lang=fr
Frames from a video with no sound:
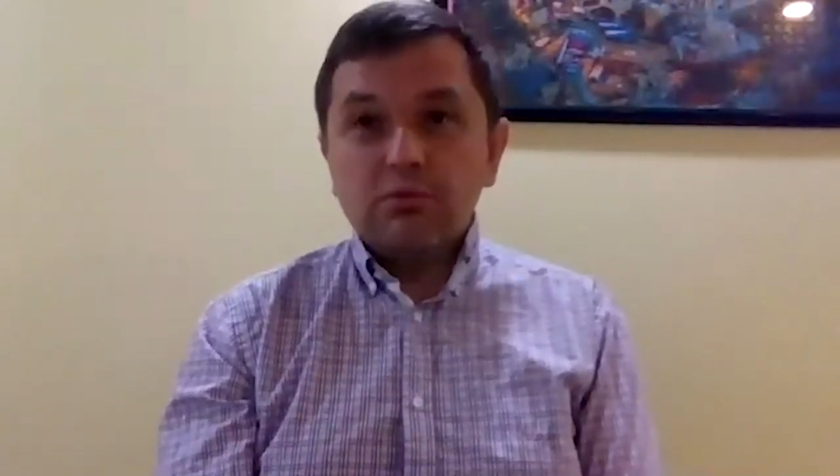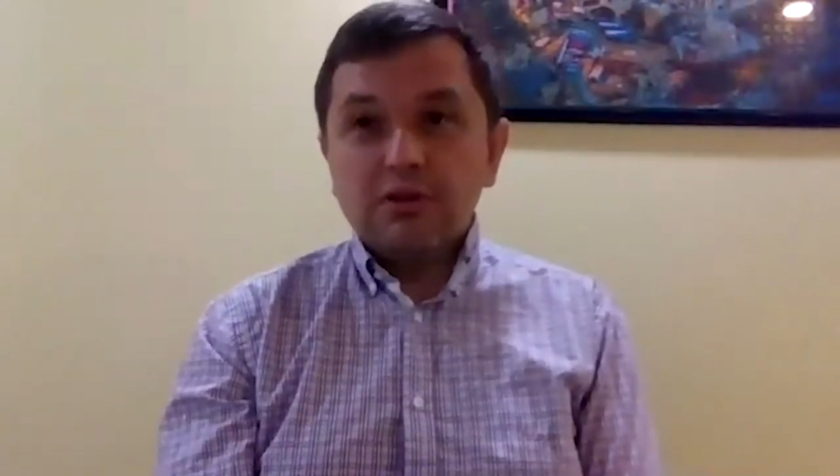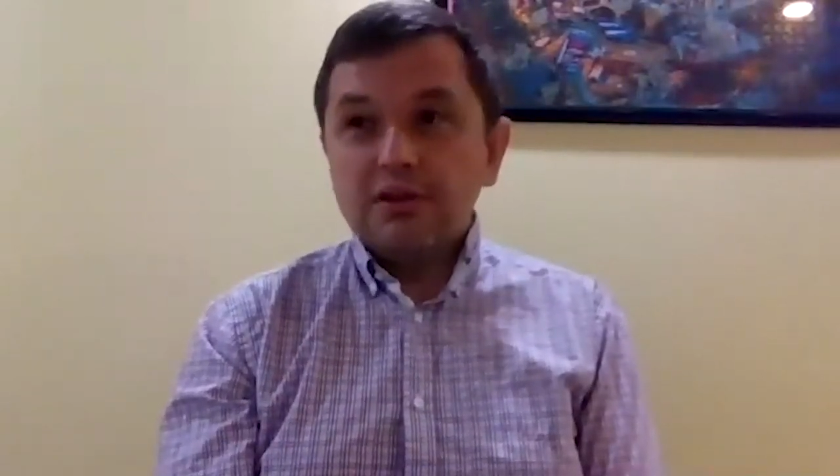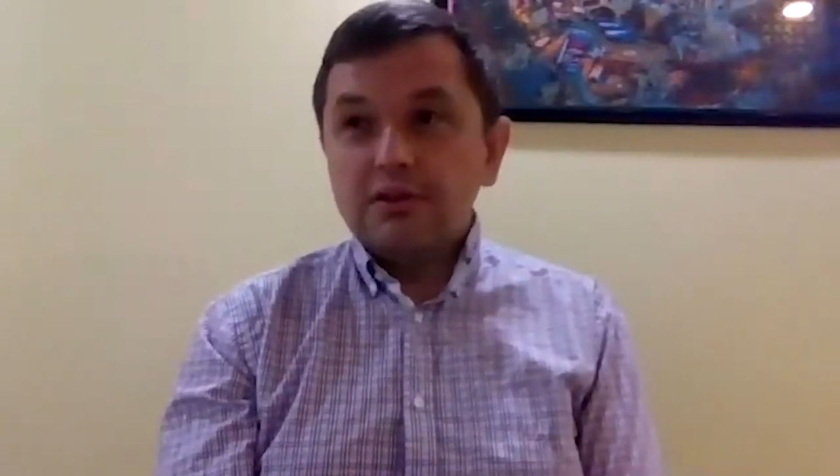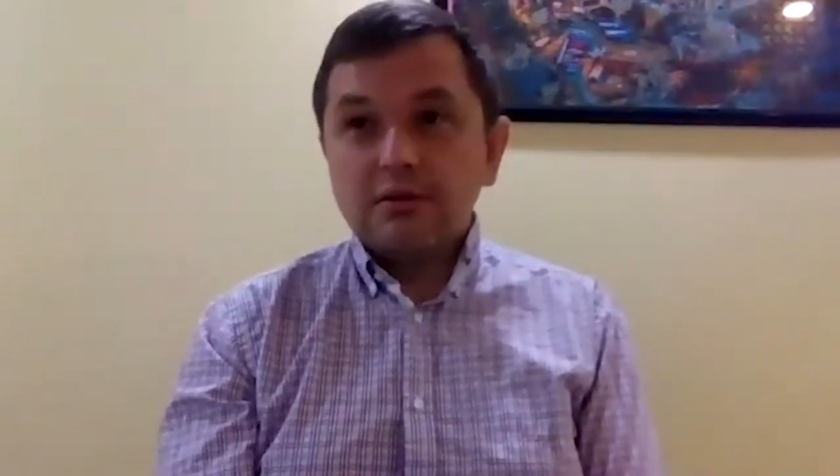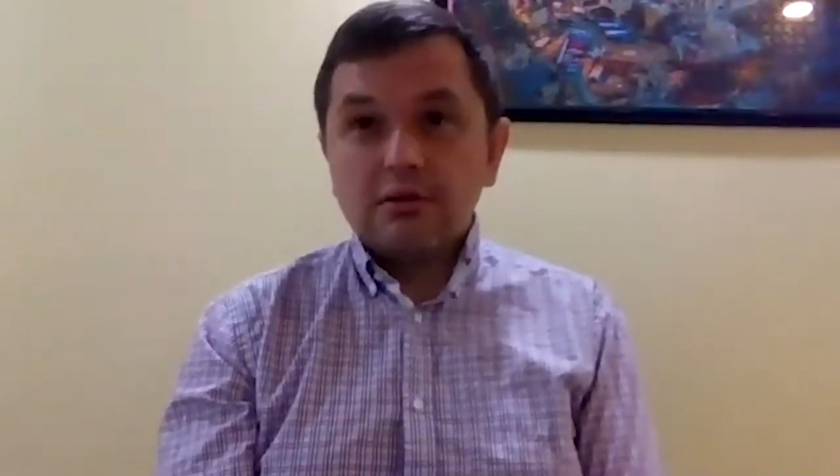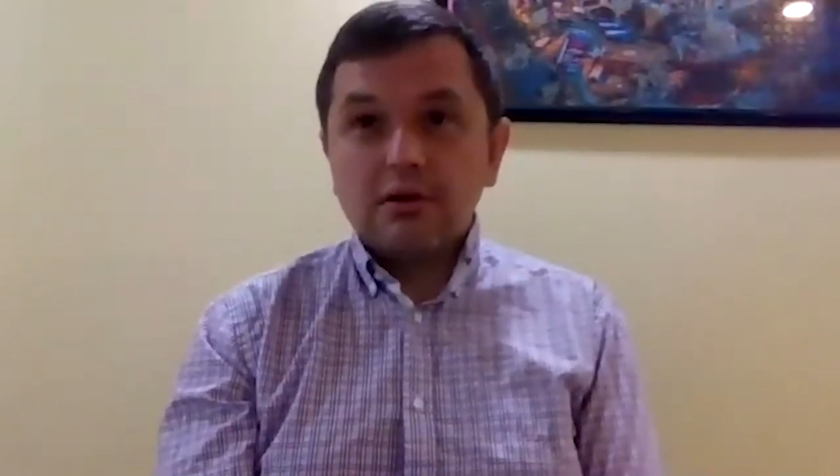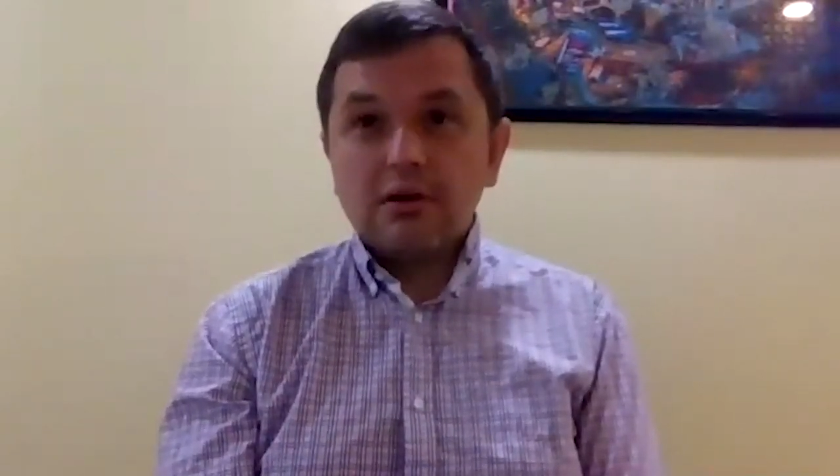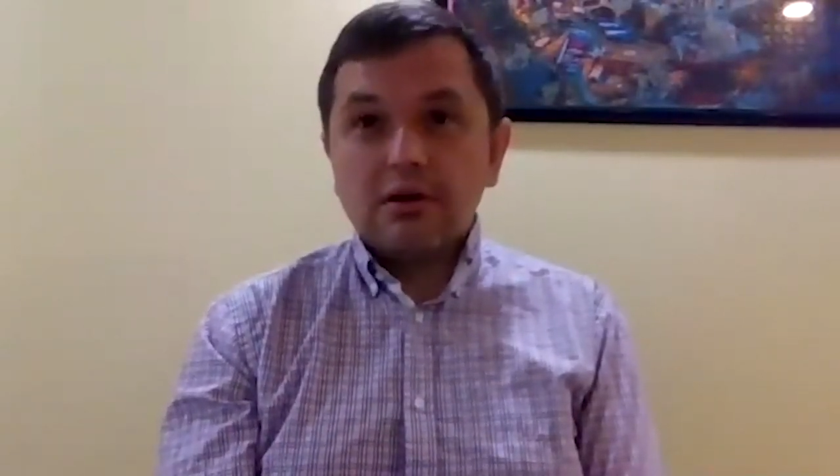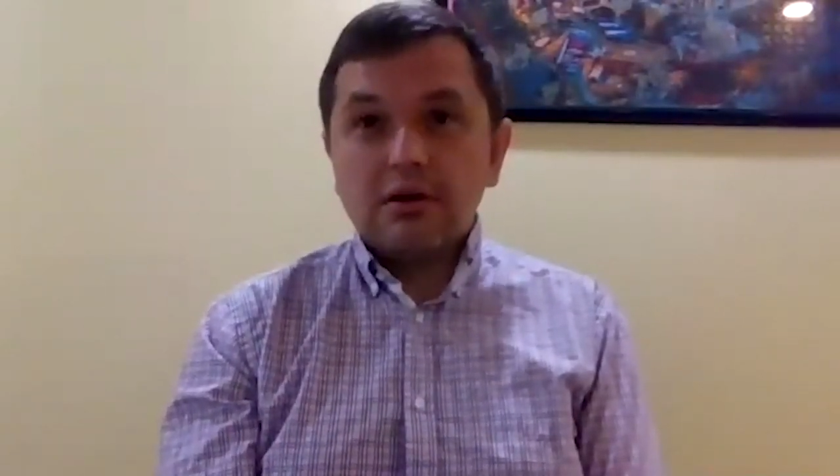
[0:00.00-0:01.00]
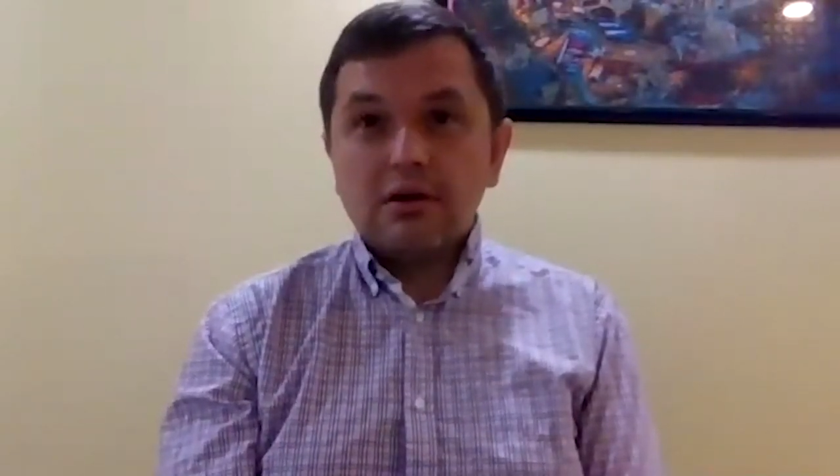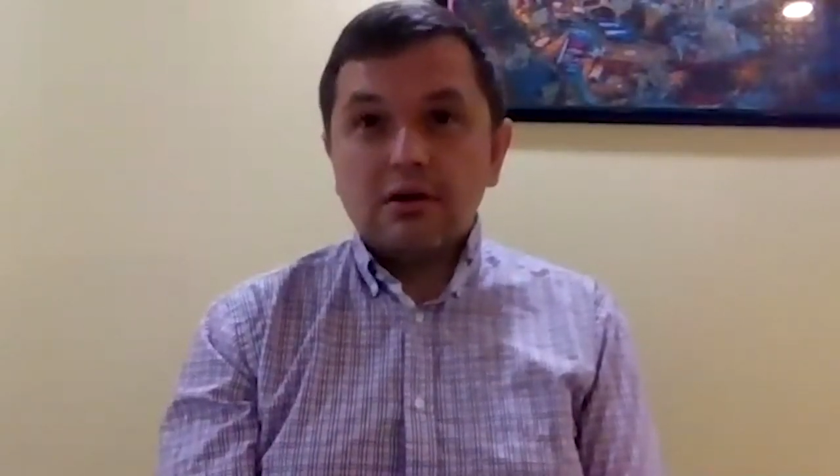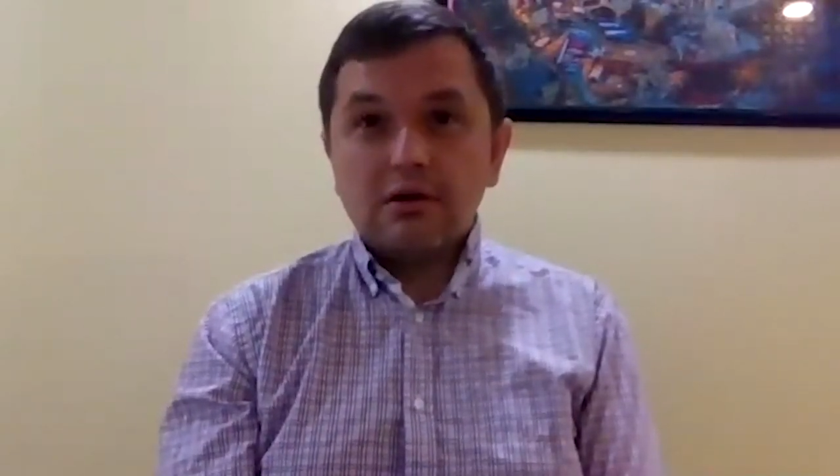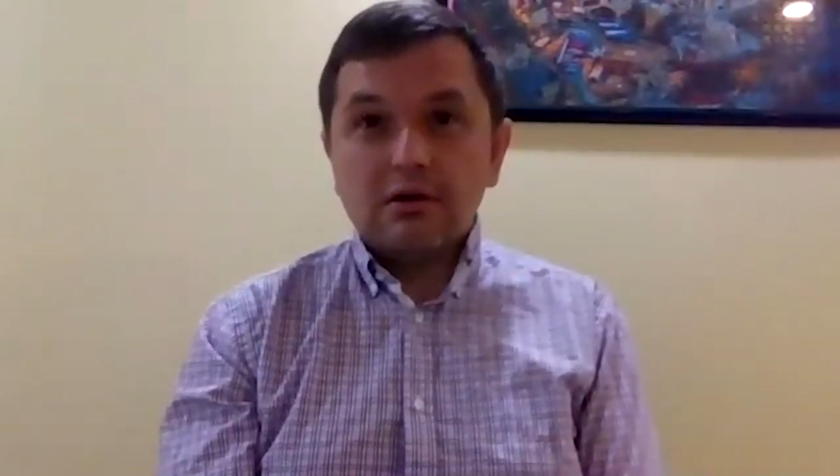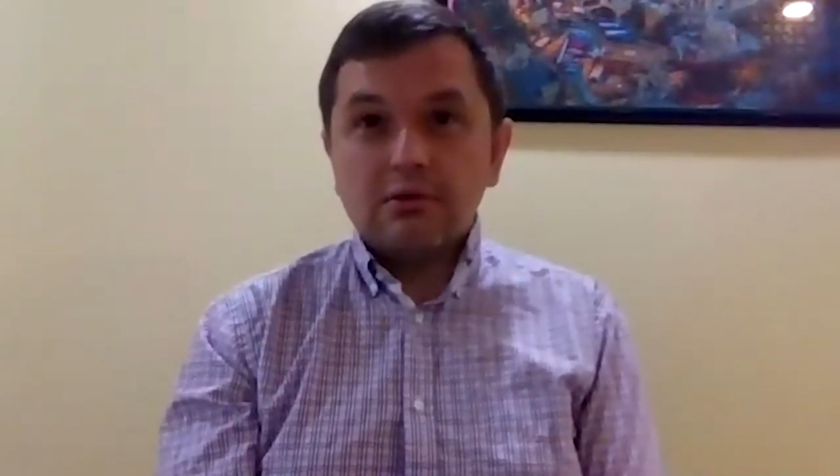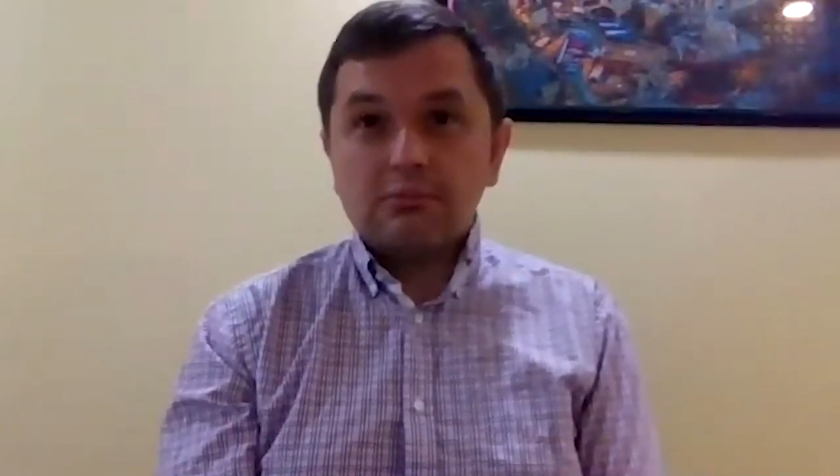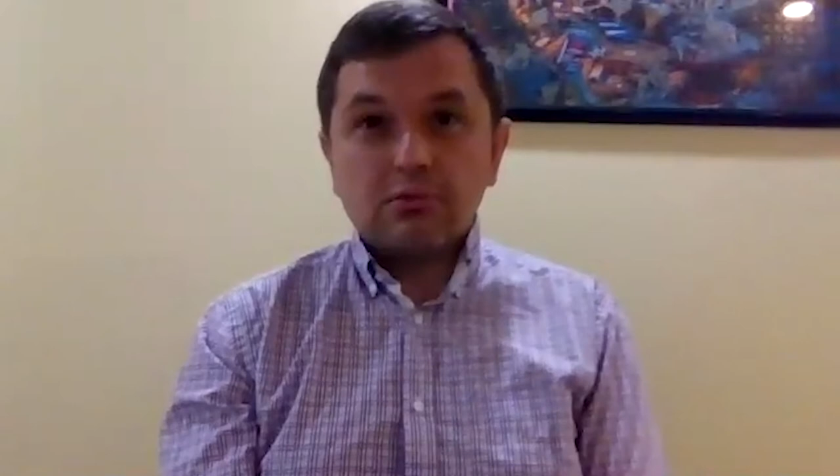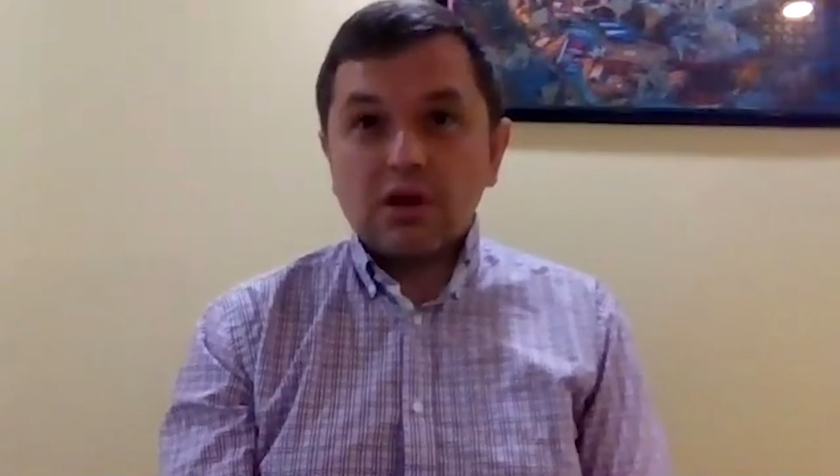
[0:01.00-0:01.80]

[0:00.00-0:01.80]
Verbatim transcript: midi euh,